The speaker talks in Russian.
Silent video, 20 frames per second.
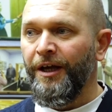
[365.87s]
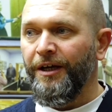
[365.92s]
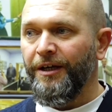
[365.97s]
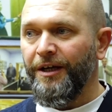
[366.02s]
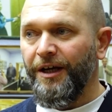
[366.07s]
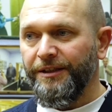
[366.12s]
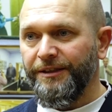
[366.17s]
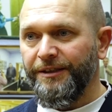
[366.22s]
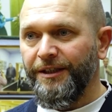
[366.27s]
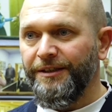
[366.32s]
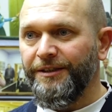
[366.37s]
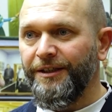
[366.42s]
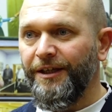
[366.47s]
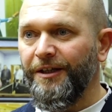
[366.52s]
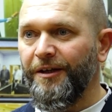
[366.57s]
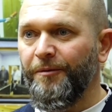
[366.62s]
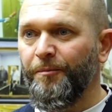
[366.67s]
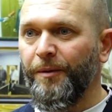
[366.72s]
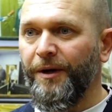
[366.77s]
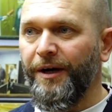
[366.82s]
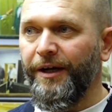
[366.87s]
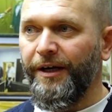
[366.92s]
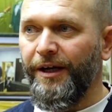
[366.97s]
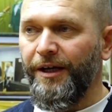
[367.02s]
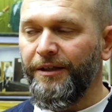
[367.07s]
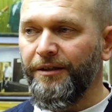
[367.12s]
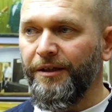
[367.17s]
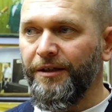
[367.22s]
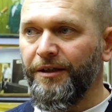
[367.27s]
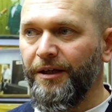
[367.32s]
Как сказала
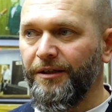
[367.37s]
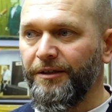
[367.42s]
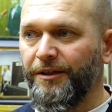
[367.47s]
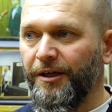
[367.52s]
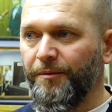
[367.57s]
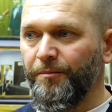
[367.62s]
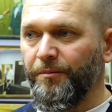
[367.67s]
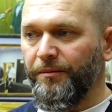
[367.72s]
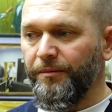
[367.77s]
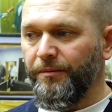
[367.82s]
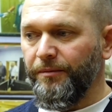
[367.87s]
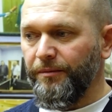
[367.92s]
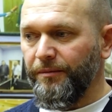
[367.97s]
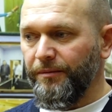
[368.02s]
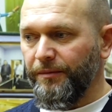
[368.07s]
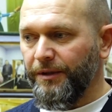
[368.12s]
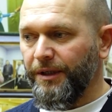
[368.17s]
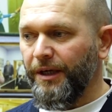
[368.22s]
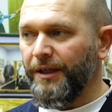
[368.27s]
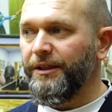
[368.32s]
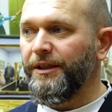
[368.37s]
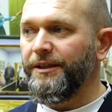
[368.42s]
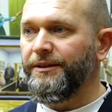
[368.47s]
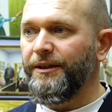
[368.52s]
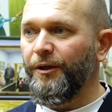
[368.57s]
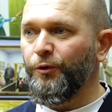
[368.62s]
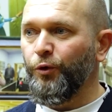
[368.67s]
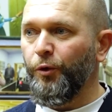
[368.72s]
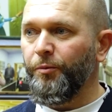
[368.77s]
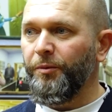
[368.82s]
проректор, когда, когда
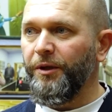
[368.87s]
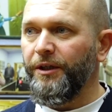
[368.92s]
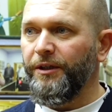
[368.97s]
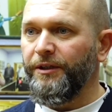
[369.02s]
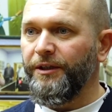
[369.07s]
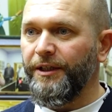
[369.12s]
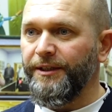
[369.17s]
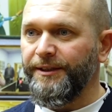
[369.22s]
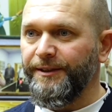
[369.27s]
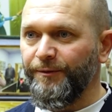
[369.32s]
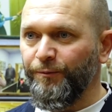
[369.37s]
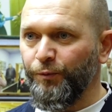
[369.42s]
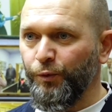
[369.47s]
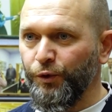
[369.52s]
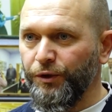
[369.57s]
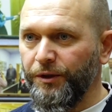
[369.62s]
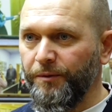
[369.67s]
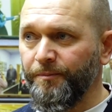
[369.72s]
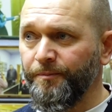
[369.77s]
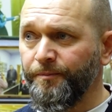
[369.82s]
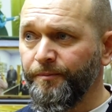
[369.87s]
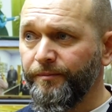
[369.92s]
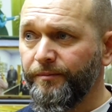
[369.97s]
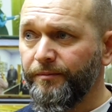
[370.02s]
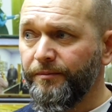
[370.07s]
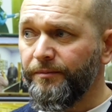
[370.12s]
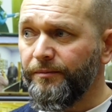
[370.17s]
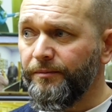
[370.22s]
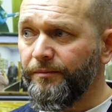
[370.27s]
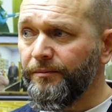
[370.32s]
знакомила нас с вузом,
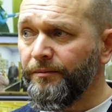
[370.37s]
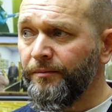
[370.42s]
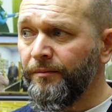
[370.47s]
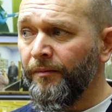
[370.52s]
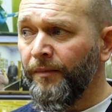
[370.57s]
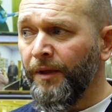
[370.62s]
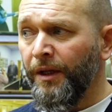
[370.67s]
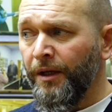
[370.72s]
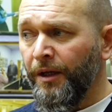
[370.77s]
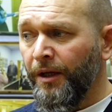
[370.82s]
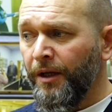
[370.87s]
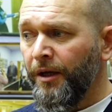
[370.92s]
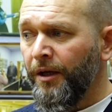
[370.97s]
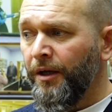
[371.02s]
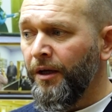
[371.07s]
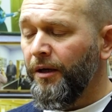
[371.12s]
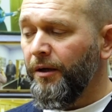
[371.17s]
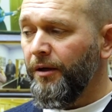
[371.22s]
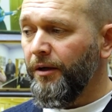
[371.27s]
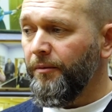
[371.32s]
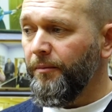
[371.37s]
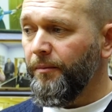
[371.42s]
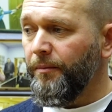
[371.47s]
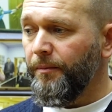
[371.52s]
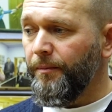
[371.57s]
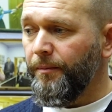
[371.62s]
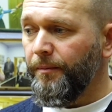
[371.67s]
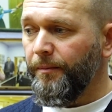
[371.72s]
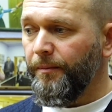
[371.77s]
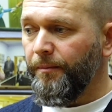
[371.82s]
а,
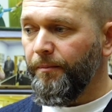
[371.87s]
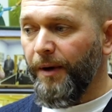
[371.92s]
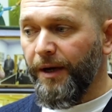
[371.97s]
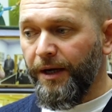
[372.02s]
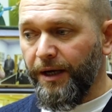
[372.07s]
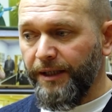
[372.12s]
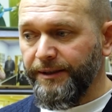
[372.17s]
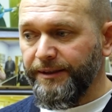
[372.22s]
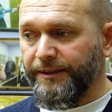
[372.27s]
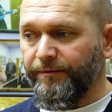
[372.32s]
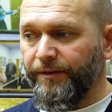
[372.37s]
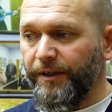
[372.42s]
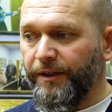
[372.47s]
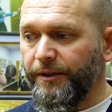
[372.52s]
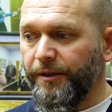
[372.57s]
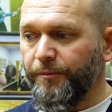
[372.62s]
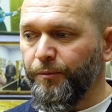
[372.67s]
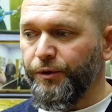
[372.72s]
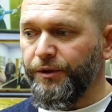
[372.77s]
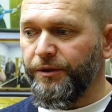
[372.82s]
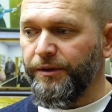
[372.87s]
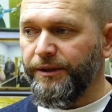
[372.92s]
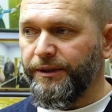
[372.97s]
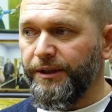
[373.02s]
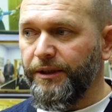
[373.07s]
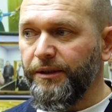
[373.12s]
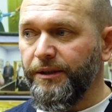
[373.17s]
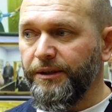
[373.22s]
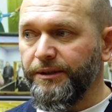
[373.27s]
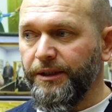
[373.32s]
показывая нам
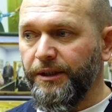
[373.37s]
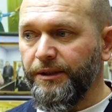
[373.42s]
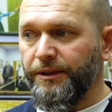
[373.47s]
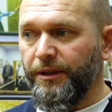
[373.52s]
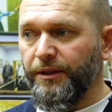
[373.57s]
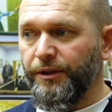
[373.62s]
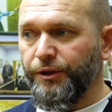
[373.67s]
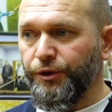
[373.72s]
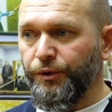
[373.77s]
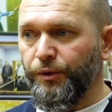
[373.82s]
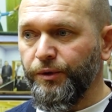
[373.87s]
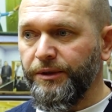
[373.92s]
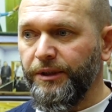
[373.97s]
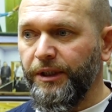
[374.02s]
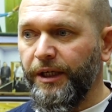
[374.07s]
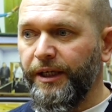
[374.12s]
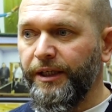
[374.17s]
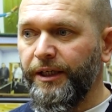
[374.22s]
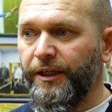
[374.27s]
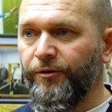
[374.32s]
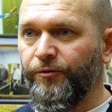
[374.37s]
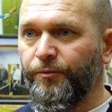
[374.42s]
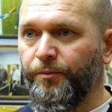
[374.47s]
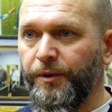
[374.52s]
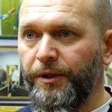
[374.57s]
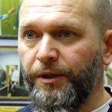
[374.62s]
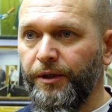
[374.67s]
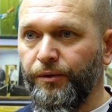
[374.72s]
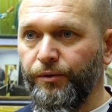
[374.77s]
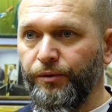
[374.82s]
университет, она сказала, что здание в
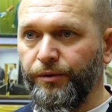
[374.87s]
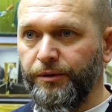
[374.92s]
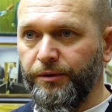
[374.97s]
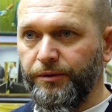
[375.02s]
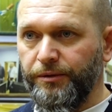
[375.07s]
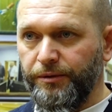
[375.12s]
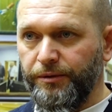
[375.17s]
период